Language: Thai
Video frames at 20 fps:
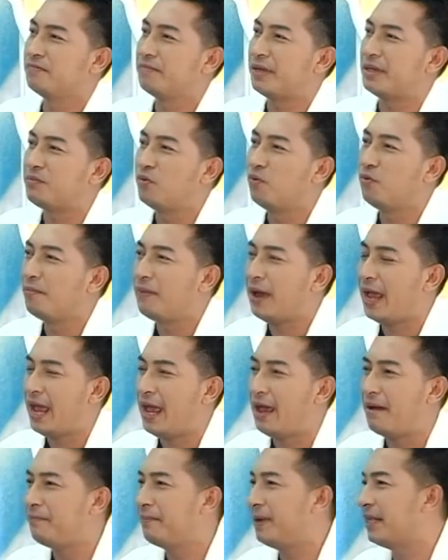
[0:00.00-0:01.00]
เป็นภูมิแพ้
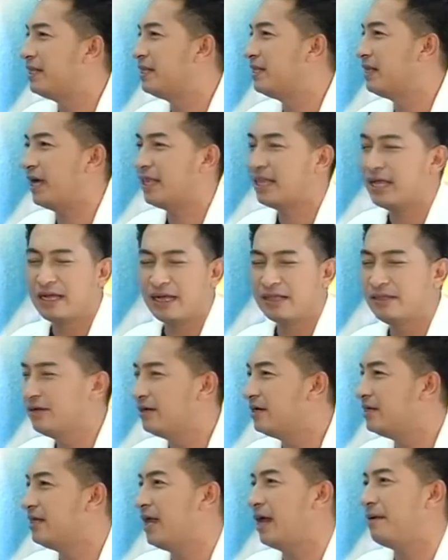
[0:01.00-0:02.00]
เป็นอะไรกันเย
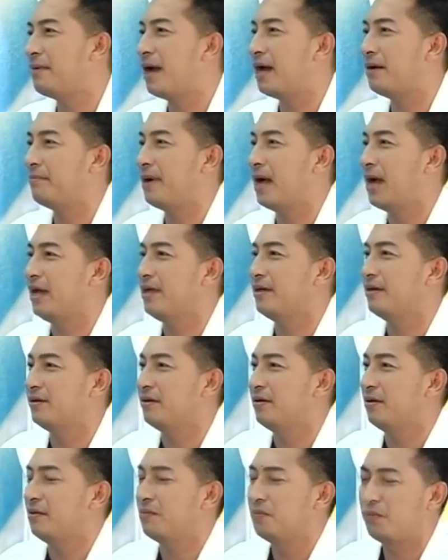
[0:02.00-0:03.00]
อะแยะมากมาย ค
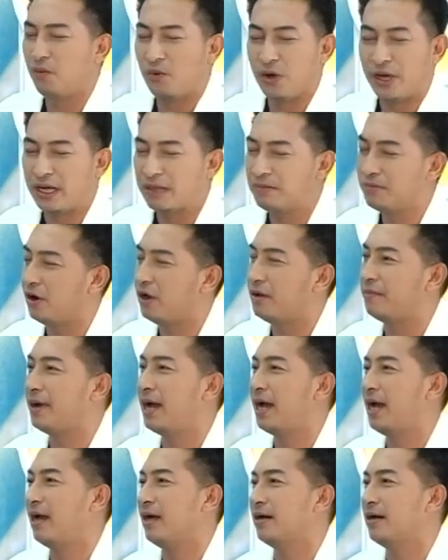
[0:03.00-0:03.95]
รับ ป่วยกันบ่อยมาก